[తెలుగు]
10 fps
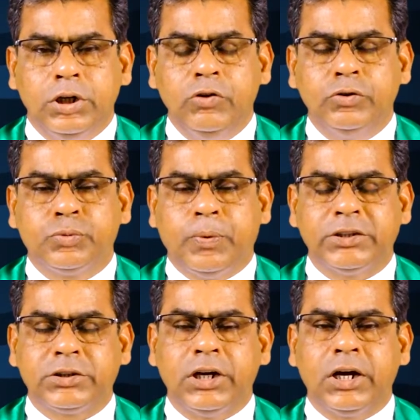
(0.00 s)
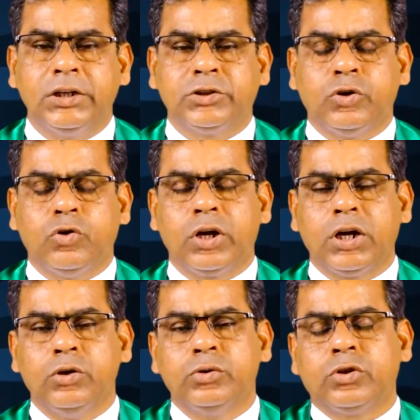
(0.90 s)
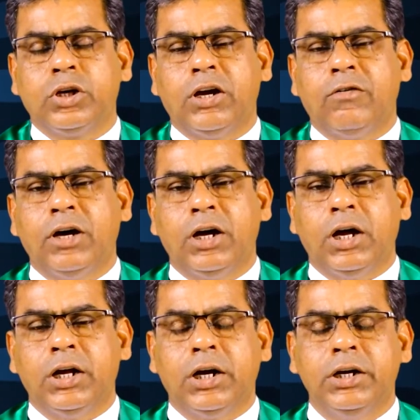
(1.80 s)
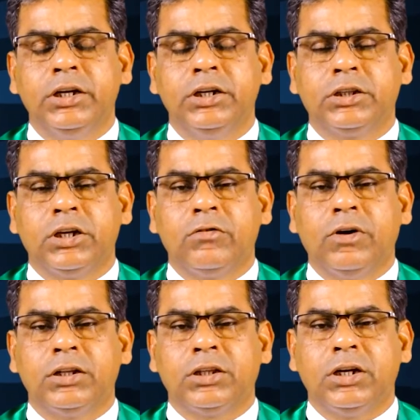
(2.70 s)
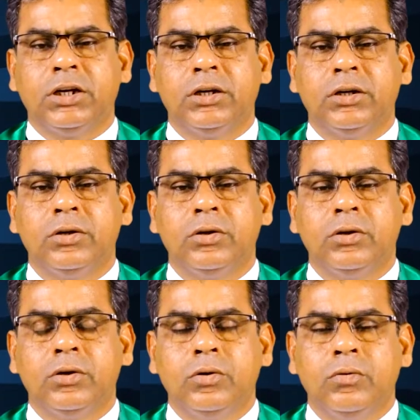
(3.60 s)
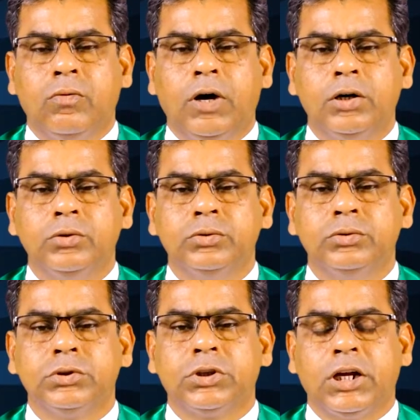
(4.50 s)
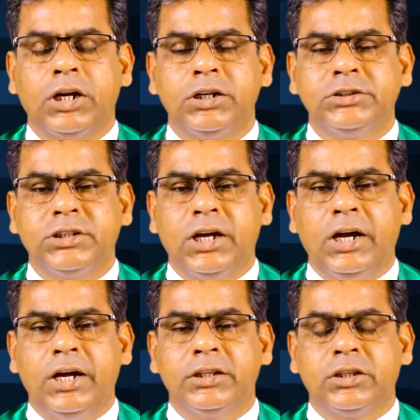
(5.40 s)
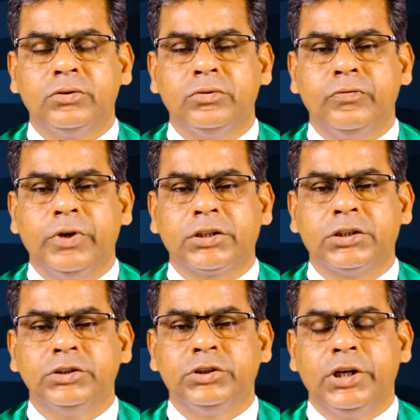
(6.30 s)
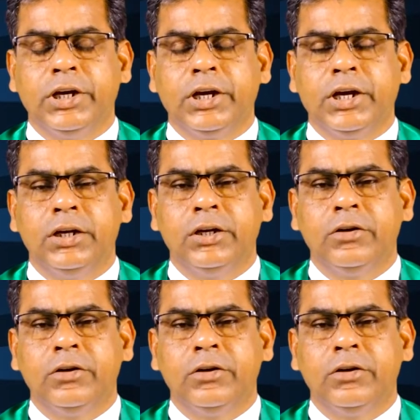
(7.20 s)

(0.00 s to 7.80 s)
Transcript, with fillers: నీవు స్పష్టంగా చూడగలుగుతున్నావా అని అడిగిన తర్వాత వాడు తన నిస్సహాయతను వ్యక్తం చేయగా